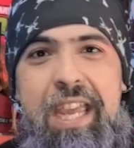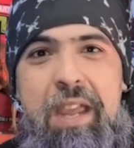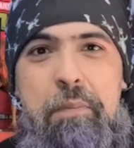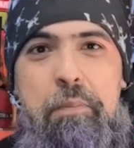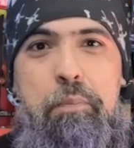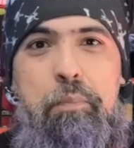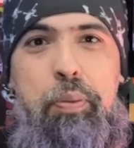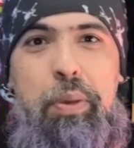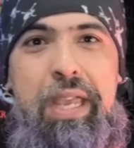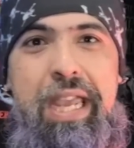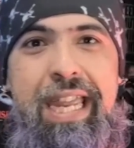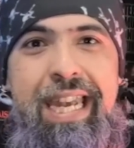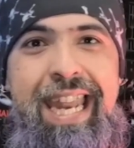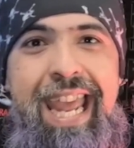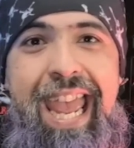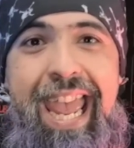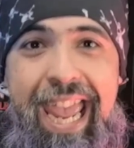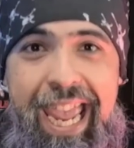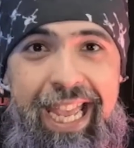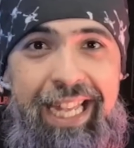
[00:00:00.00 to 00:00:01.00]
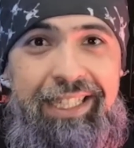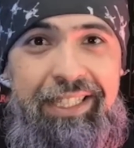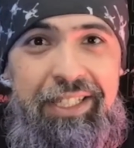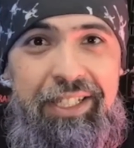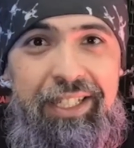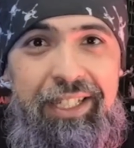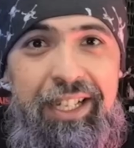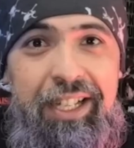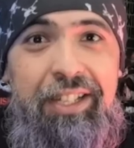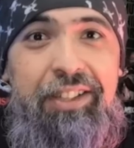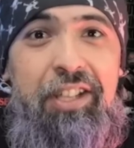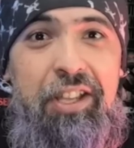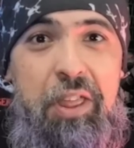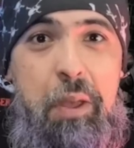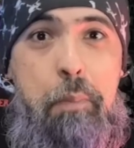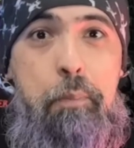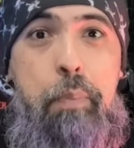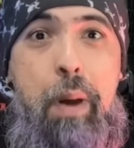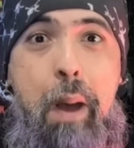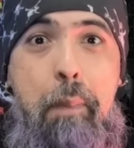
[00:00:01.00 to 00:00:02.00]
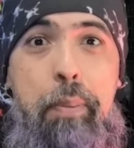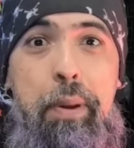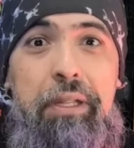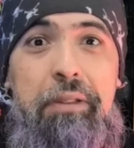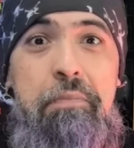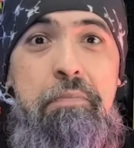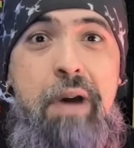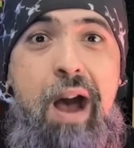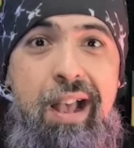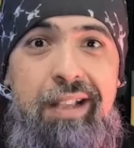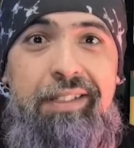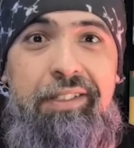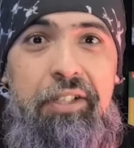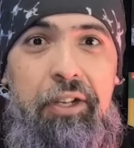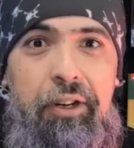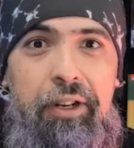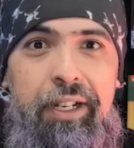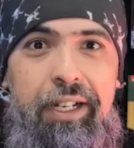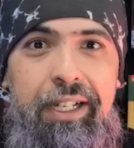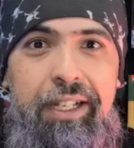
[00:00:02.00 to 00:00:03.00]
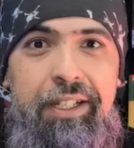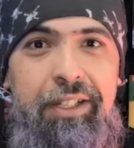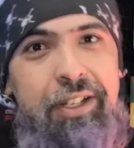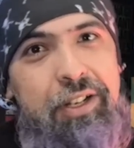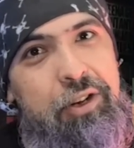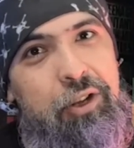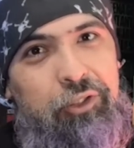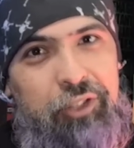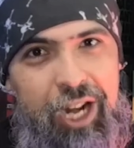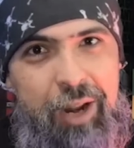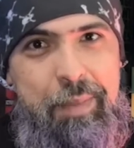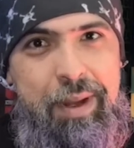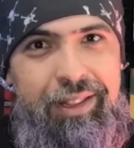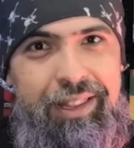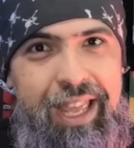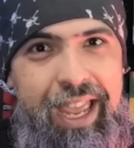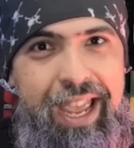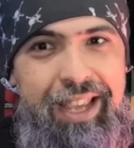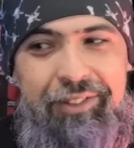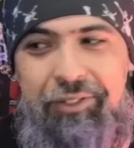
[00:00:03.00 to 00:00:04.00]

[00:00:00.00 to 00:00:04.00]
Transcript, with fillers: y Pinhead de The Puppet Master. Y no solamente